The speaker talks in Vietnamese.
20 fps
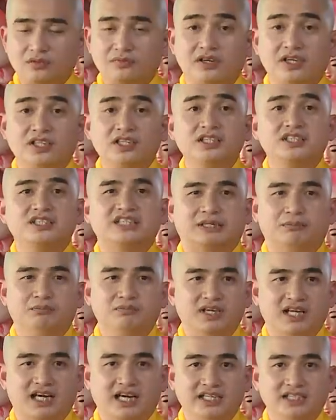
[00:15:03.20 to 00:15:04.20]
nó phải đi
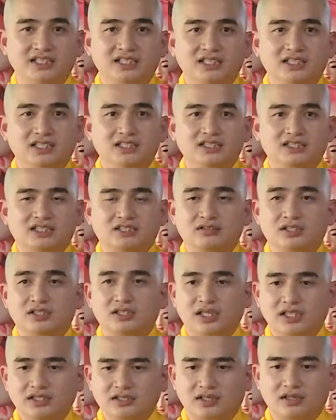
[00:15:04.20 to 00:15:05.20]
chậm lại. Sao ta
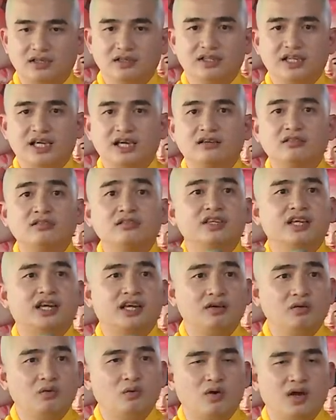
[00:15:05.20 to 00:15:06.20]
thấy thời gian nó
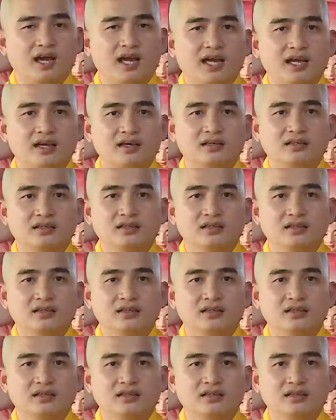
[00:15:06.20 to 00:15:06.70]
nhanh quá,